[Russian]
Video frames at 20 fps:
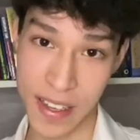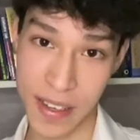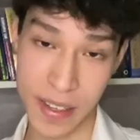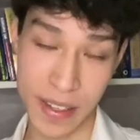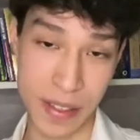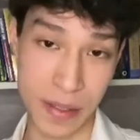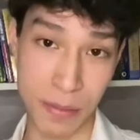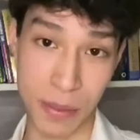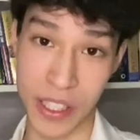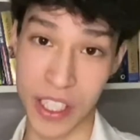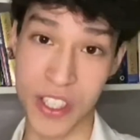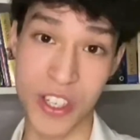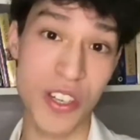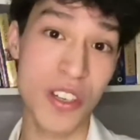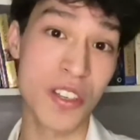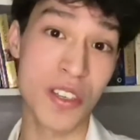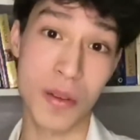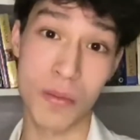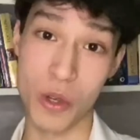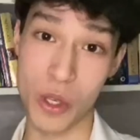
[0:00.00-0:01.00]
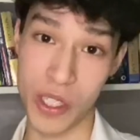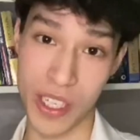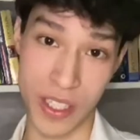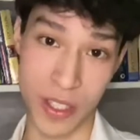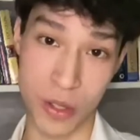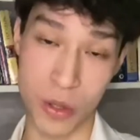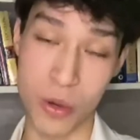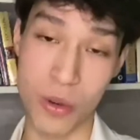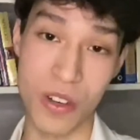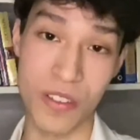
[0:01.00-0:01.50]
и потащили с собой
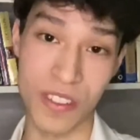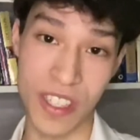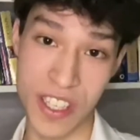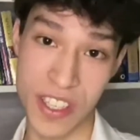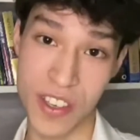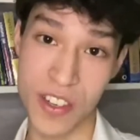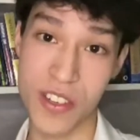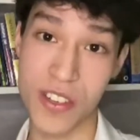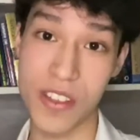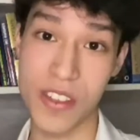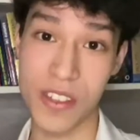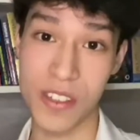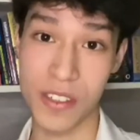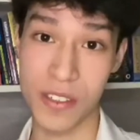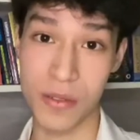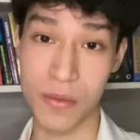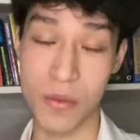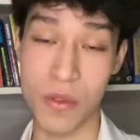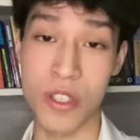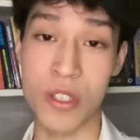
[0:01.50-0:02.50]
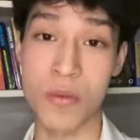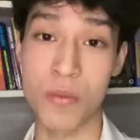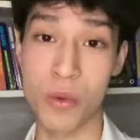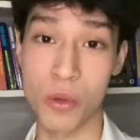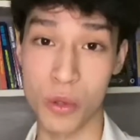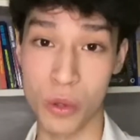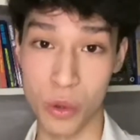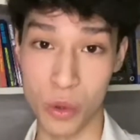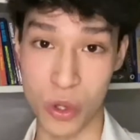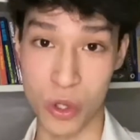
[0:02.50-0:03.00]
кастрюли в надежде
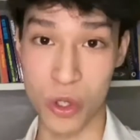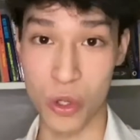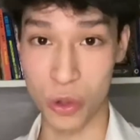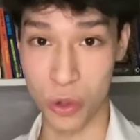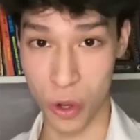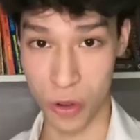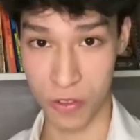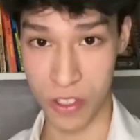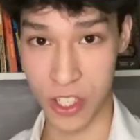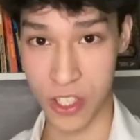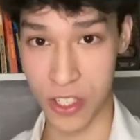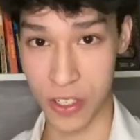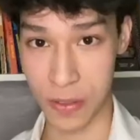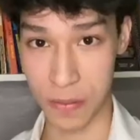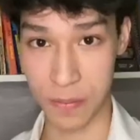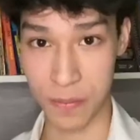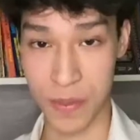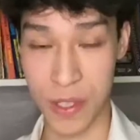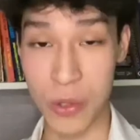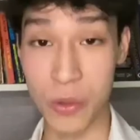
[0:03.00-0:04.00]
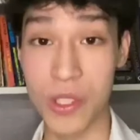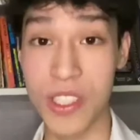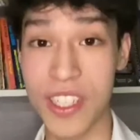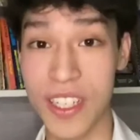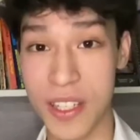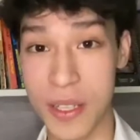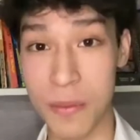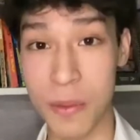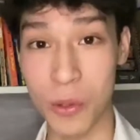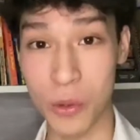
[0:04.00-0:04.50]
испугнуть чудовище. И у них
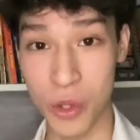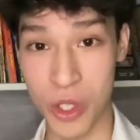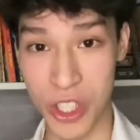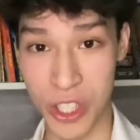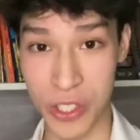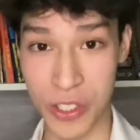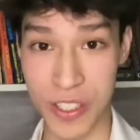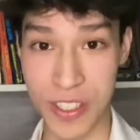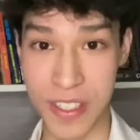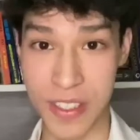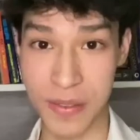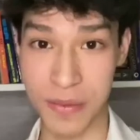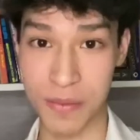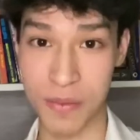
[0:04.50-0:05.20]
это получилось.